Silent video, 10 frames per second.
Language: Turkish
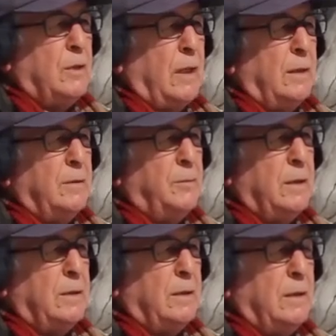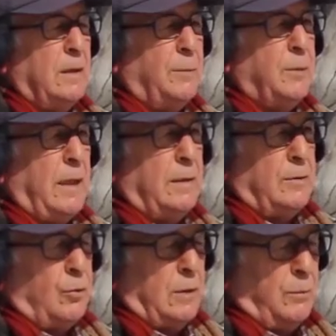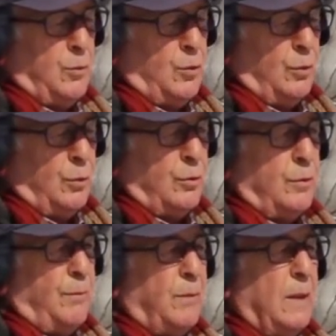canlı bir e, yapıdan söz etmiş oluyoruz.